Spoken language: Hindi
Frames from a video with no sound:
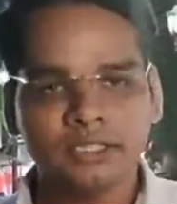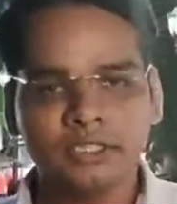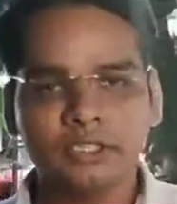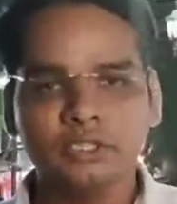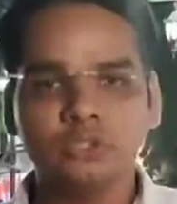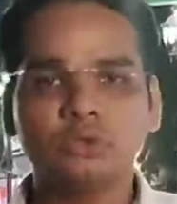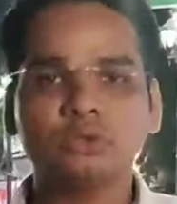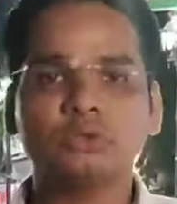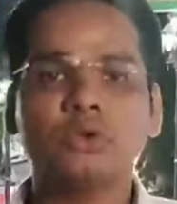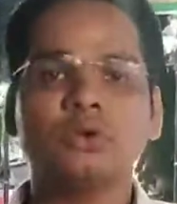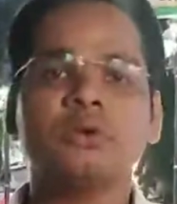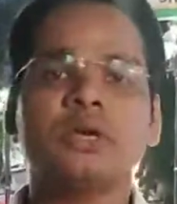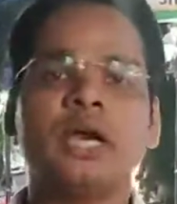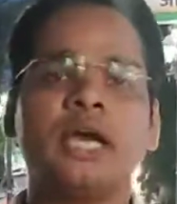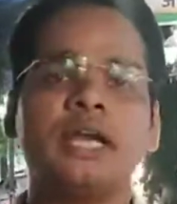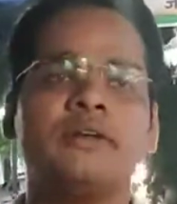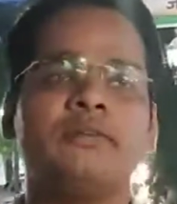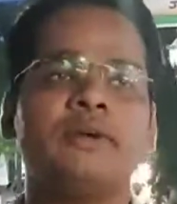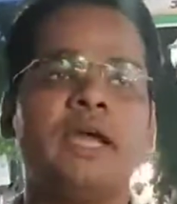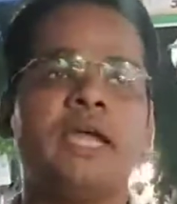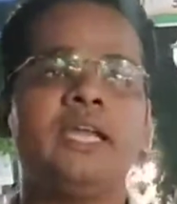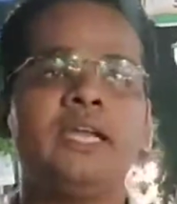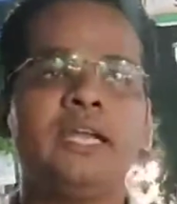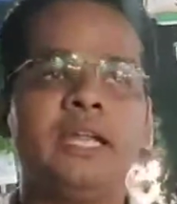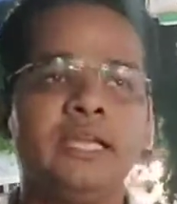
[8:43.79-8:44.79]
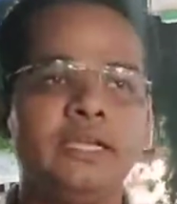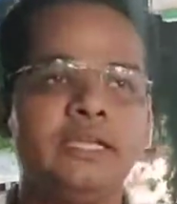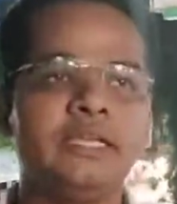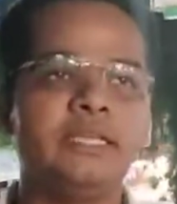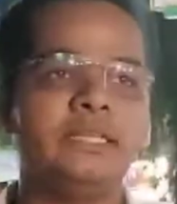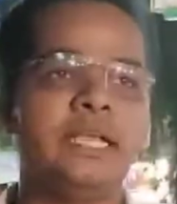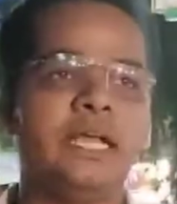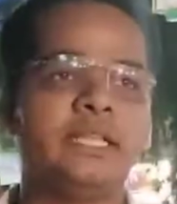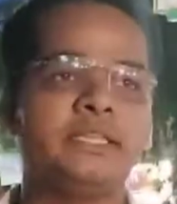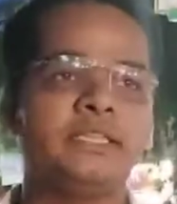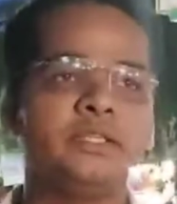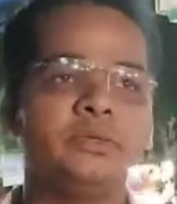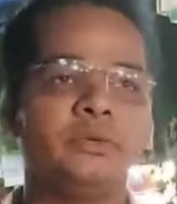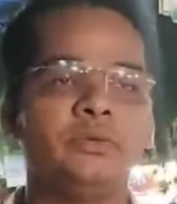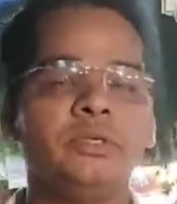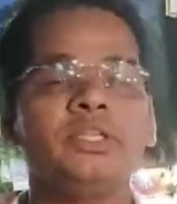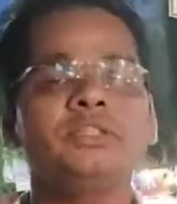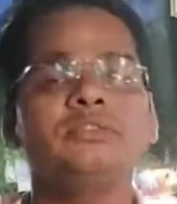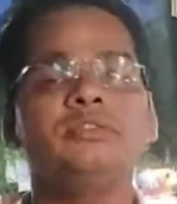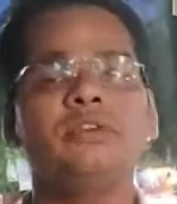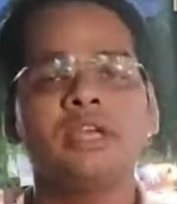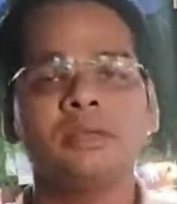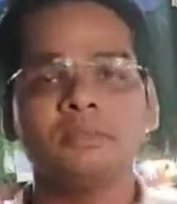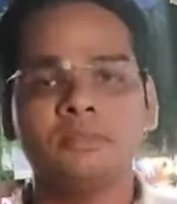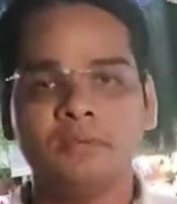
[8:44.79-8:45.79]
चीज़ों को कार्रवाई नहीं की जाती
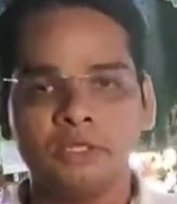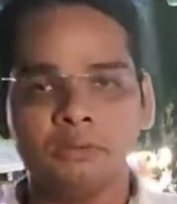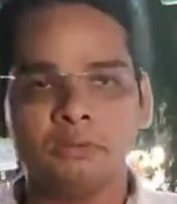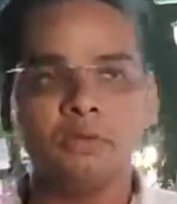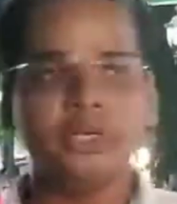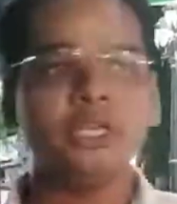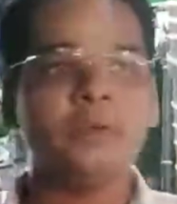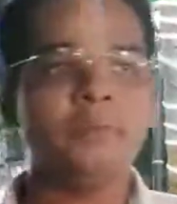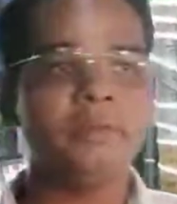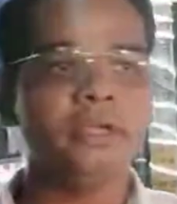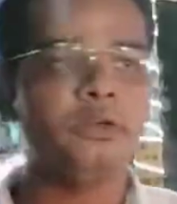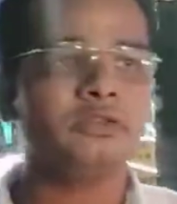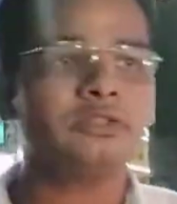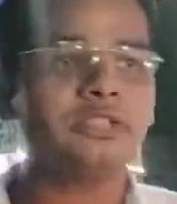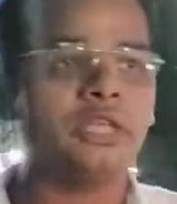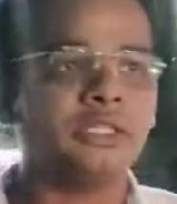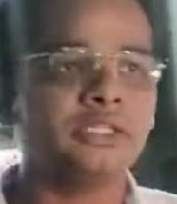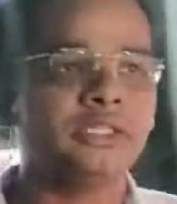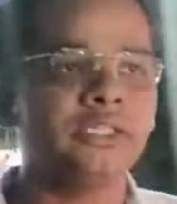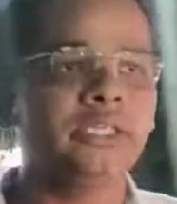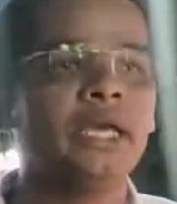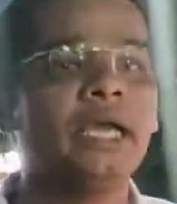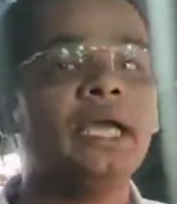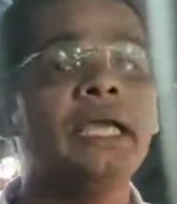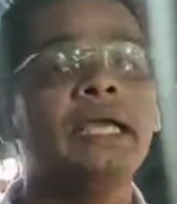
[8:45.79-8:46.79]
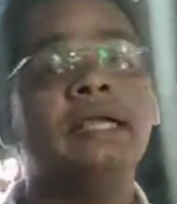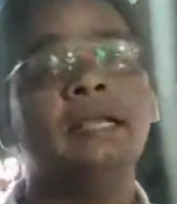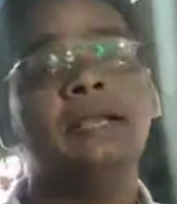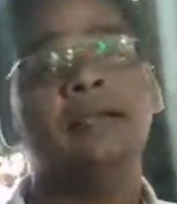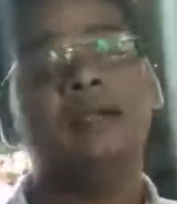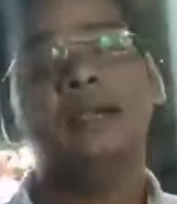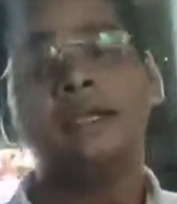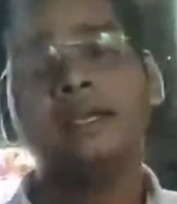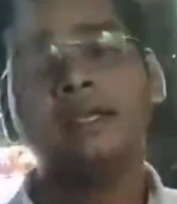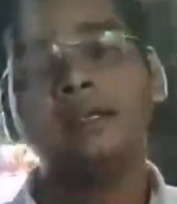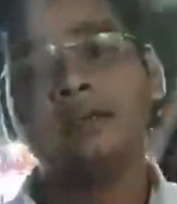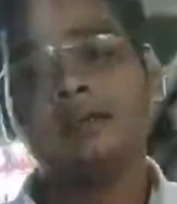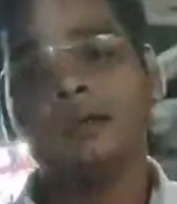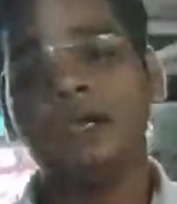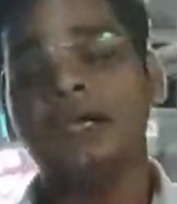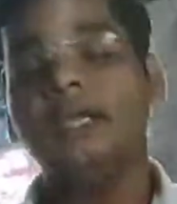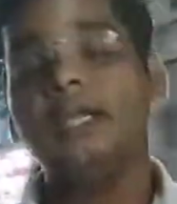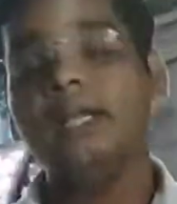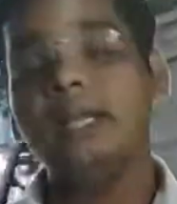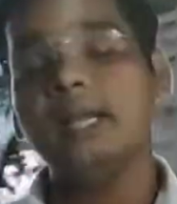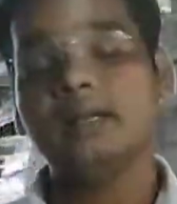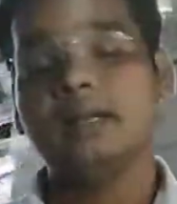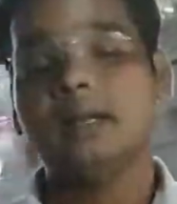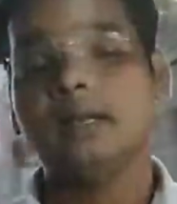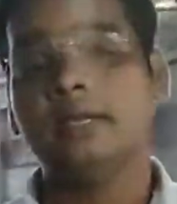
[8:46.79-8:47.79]
होंगी तो एक मजबूरी भी हो सकती है लेकिन
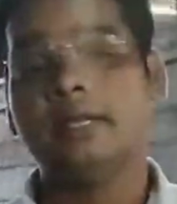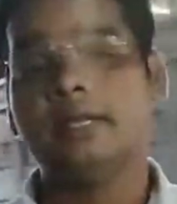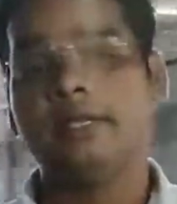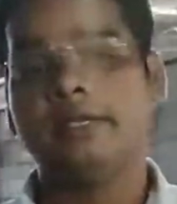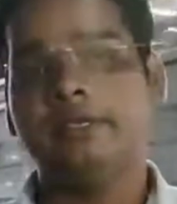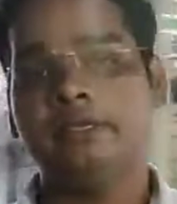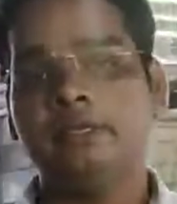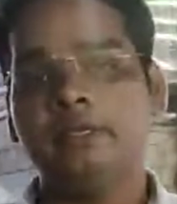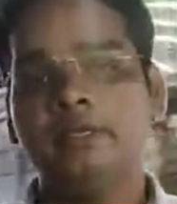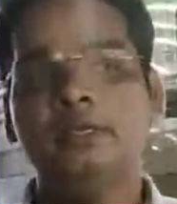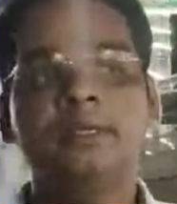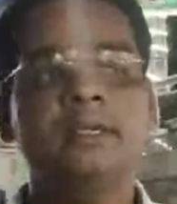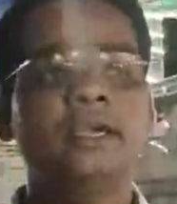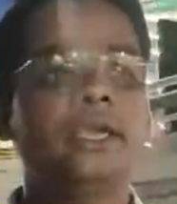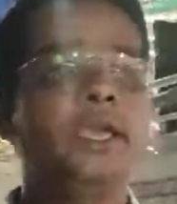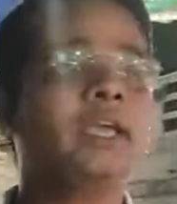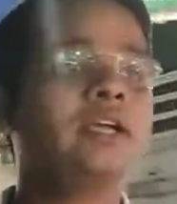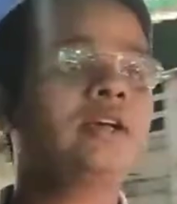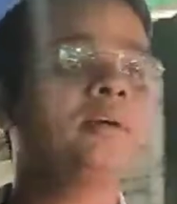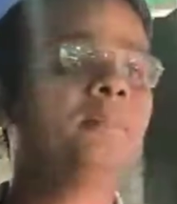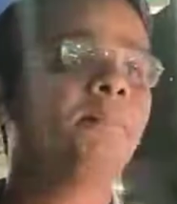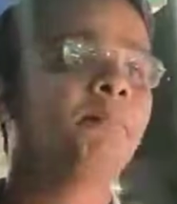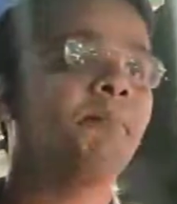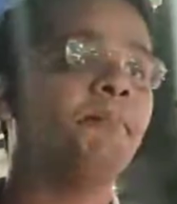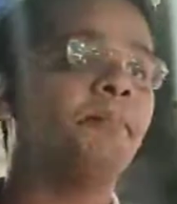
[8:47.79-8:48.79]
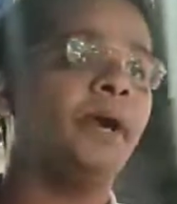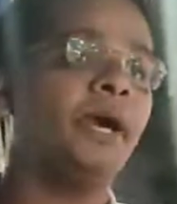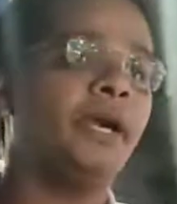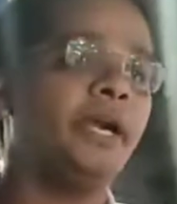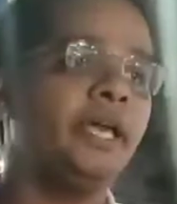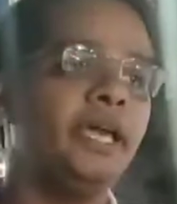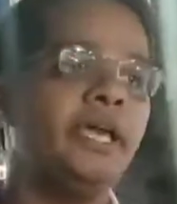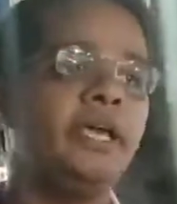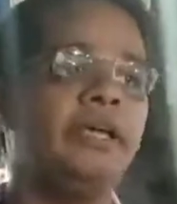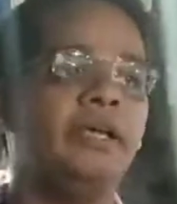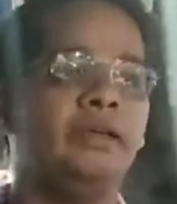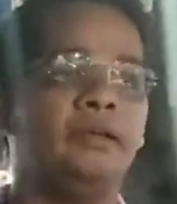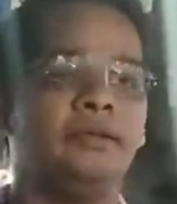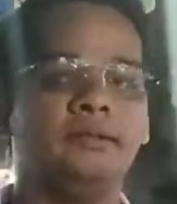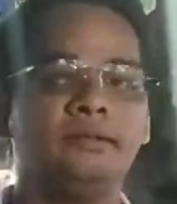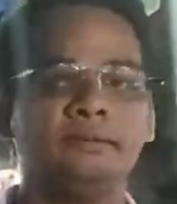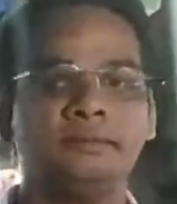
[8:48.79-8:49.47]
कहीं ना कहीं एक बड़ी